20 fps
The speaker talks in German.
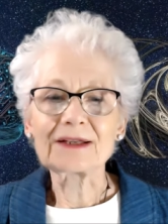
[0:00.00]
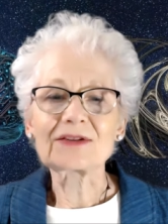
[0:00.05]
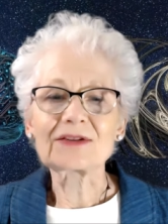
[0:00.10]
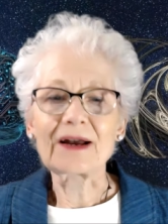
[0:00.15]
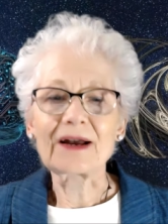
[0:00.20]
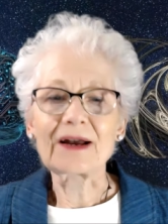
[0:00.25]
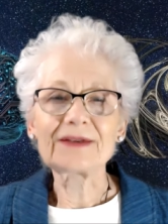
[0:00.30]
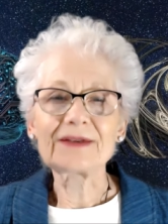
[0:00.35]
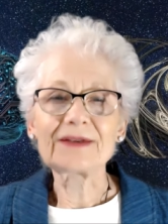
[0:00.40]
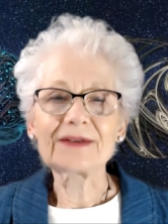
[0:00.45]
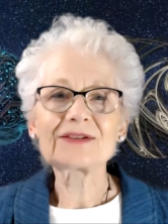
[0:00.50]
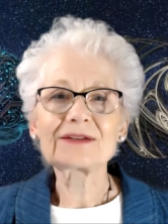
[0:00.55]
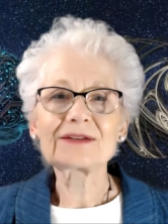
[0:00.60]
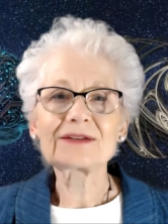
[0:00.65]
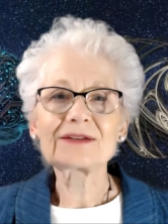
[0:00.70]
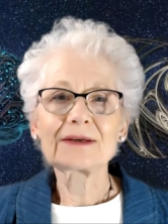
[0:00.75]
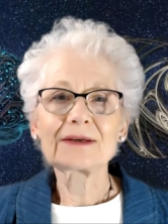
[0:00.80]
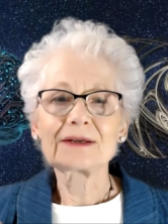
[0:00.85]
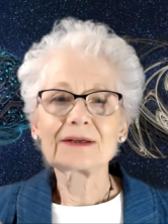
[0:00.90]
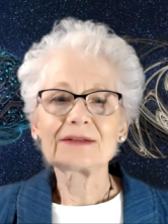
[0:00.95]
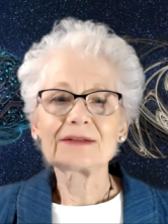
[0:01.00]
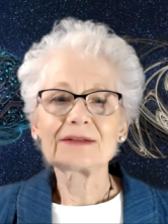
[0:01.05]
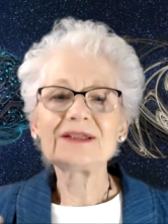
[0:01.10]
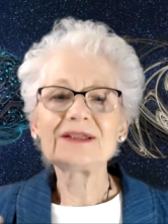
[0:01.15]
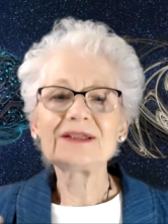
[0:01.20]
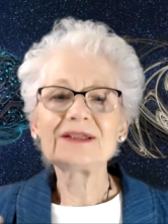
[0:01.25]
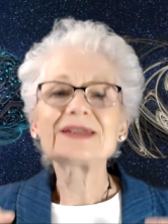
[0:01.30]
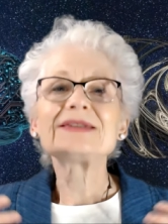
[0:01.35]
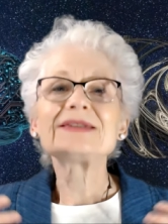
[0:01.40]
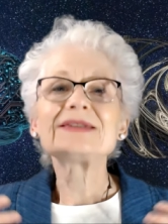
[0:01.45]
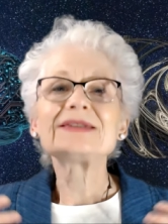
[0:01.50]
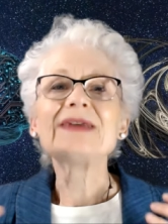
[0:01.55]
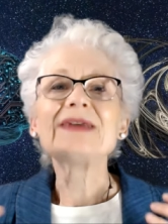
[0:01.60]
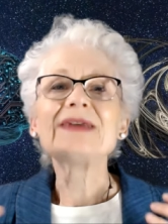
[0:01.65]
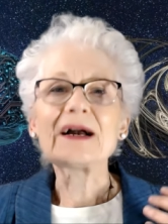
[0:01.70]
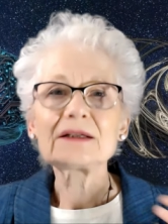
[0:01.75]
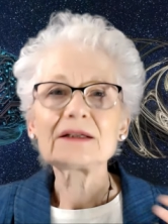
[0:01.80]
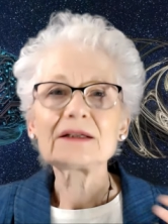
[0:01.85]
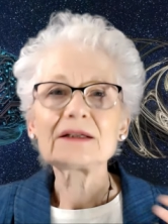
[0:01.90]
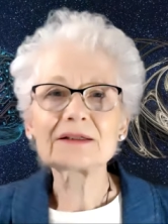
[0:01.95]
Das heißt, die
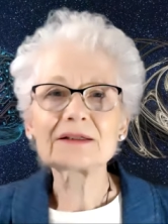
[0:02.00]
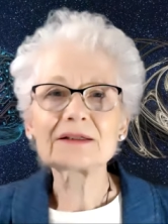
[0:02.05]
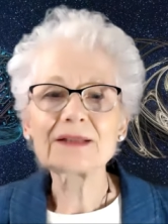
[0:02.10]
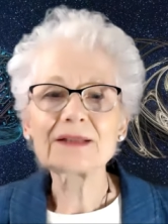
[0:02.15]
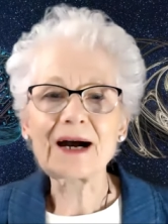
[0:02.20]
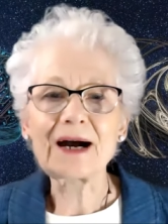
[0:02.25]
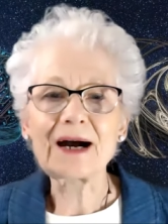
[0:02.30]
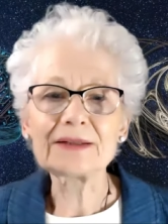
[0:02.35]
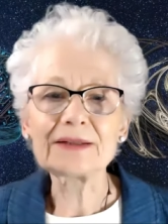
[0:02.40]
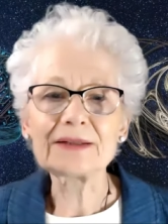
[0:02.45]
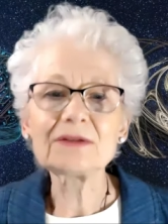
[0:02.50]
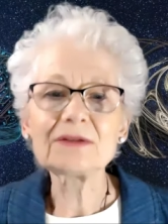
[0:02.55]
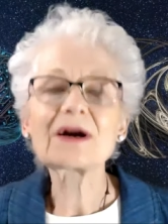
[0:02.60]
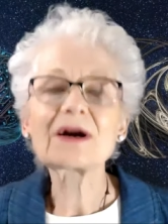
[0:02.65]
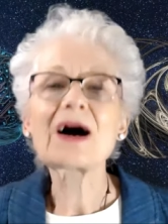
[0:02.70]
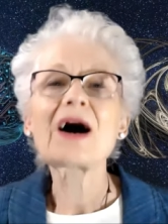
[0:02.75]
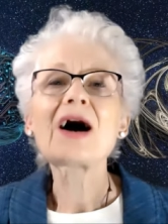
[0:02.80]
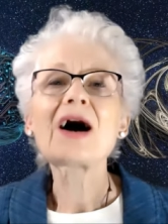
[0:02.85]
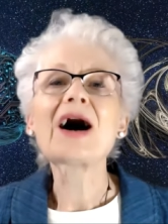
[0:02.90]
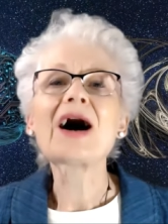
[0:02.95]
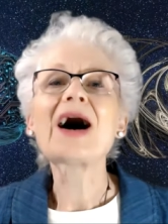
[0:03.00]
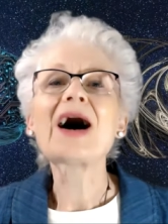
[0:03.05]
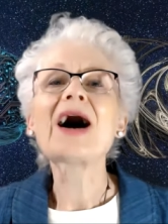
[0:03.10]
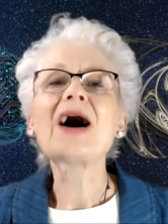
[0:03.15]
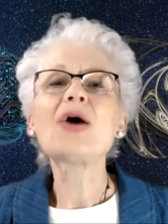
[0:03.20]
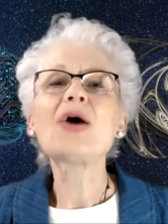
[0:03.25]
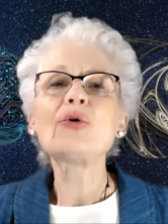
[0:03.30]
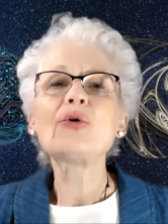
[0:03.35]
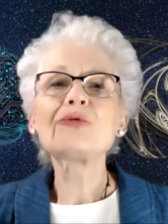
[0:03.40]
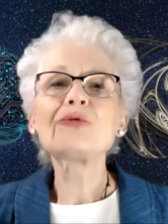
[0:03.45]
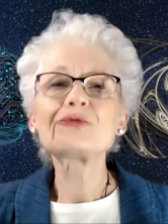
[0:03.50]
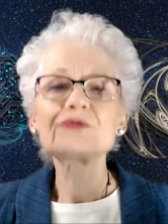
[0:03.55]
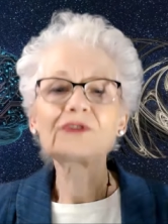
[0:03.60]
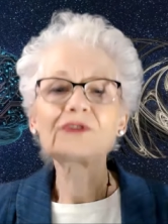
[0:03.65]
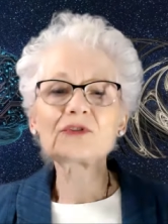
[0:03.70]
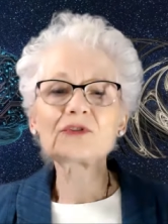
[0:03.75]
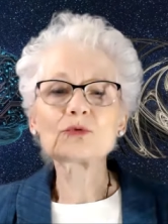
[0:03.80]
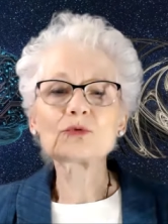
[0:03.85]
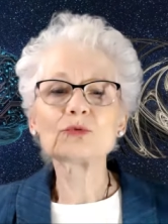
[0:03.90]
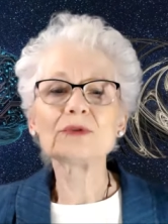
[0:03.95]
Gedanken anderer
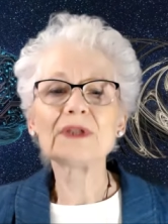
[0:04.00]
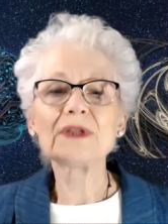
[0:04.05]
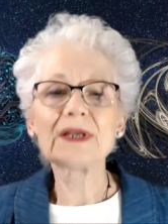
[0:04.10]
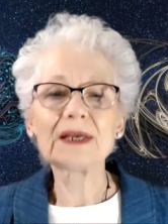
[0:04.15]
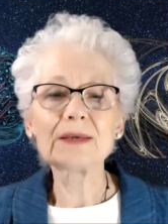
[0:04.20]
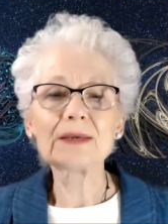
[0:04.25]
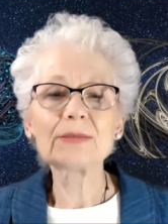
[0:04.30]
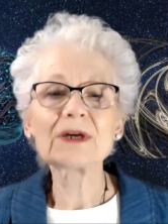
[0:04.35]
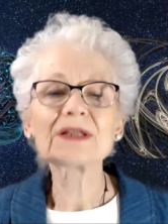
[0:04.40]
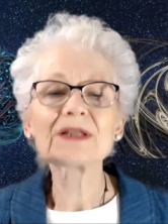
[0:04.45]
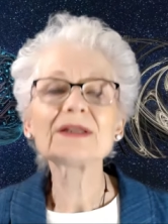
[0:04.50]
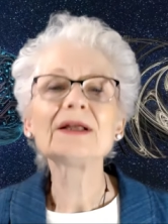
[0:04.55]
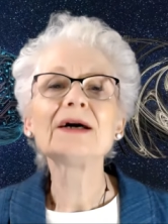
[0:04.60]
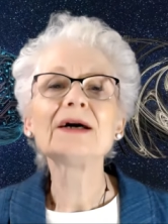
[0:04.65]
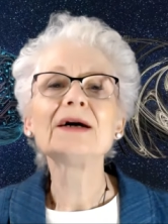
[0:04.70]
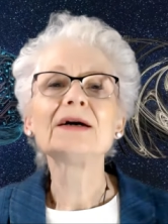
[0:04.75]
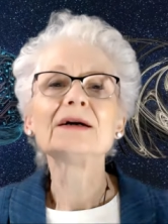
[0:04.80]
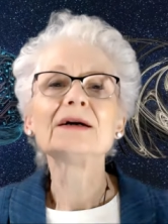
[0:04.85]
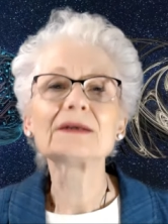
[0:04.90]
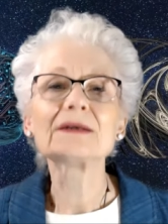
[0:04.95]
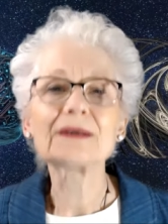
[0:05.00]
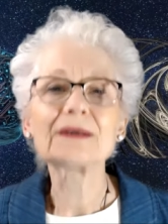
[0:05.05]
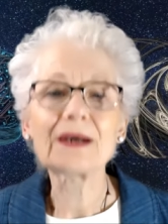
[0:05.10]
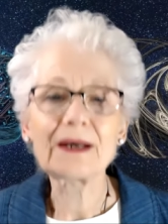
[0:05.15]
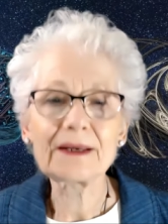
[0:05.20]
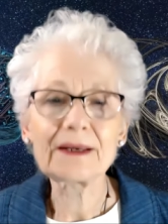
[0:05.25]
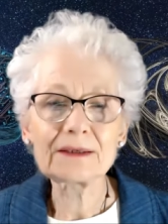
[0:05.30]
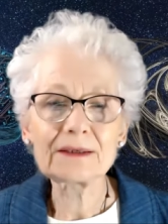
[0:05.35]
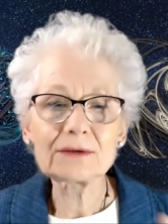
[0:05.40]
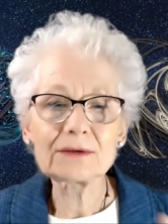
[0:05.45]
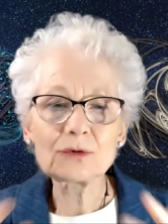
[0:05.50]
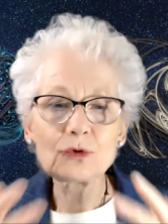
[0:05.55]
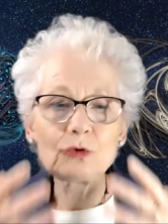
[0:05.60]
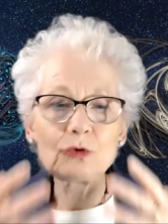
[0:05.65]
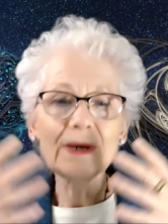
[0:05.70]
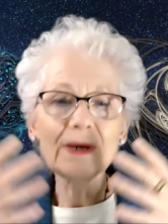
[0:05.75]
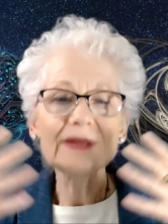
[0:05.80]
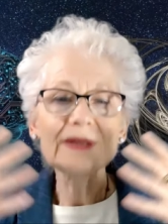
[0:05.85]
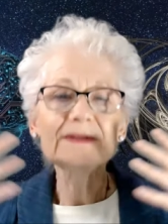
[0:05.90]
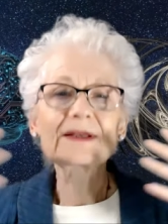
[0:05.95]
aufzunehmen rein
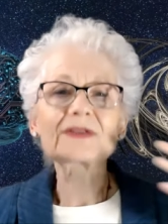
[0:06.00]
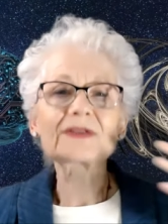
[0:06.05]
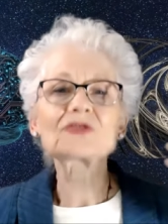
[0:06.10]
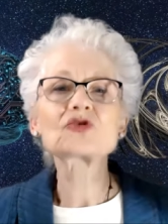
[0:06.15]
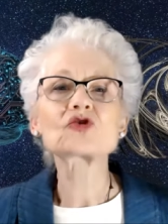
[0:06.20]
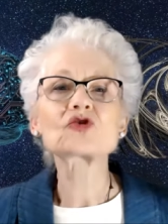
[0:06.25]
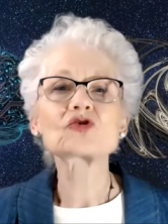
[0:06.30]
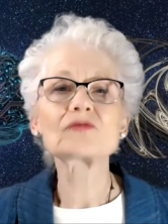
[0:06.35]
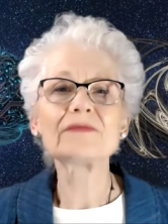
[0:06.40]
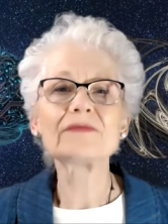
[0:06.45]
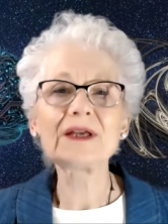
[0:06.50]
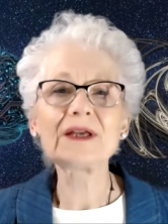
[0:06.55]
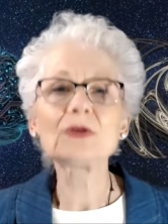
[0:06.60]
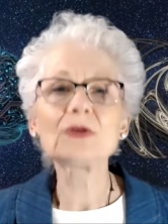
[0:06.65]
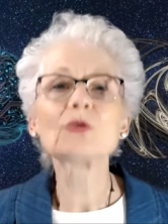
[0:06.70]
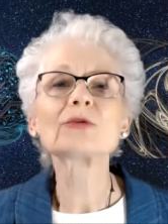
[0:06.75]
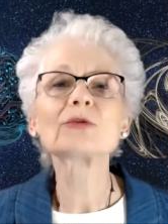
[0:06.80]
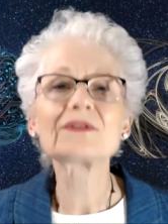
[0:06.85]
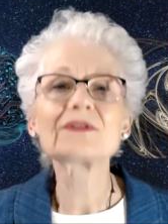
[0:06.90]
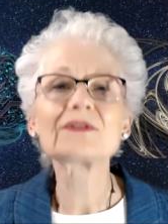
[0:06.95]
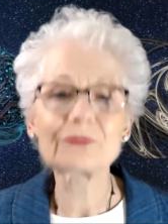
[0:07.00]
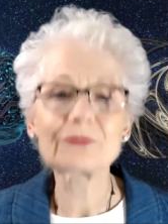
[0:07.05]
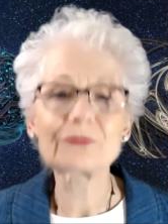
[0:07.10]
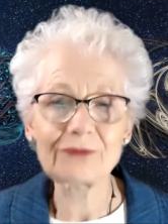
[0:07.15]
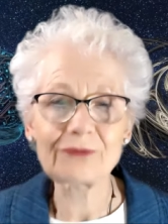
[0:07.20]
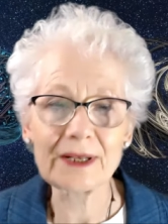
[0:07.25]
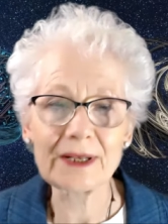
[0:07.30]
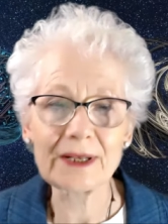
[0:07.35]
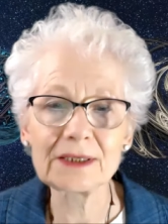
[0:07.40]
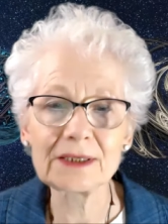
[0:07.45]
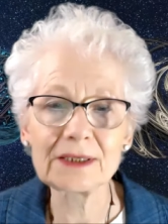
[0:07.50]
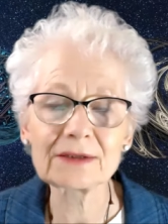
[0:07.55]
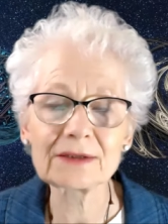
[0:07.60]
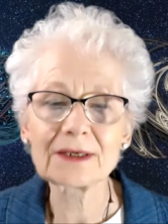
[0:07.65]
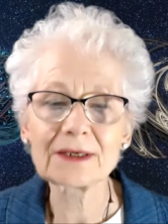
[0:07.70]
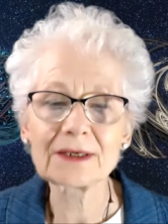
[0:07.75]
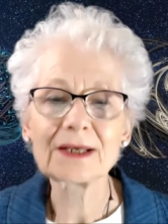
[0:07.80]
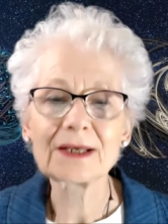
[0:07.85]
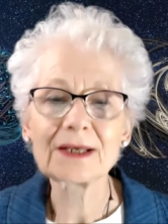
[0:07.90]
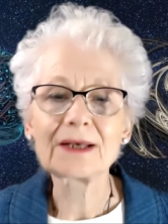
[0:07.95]
über das
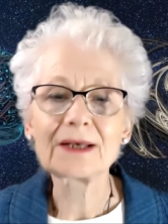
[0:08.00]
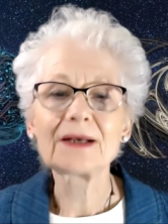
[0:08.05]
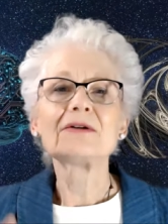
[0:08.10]
Schwingungsfeld